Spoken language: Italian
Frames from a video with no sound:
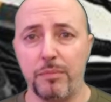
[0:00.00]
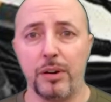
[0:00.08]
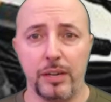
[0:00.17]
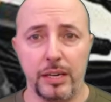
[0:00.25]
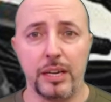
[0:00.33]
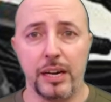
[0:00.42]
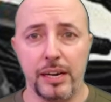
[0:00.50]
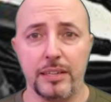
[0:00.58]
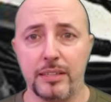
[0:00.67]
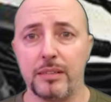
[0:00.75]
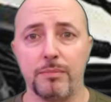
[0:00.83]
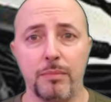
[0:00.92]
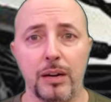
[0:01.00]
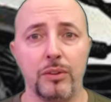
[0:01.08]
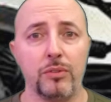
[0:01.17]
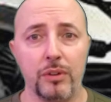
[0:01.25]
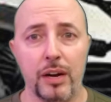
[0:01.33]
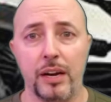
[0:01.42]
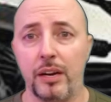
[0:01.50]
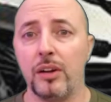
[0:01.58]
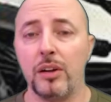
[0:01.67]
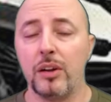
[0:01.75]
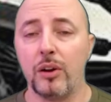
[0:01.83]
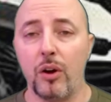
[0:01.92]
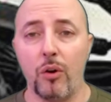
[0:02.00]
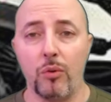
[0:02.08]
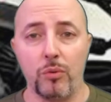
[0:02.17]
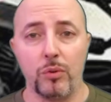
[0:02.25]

è anche molto facile da usare per tutti.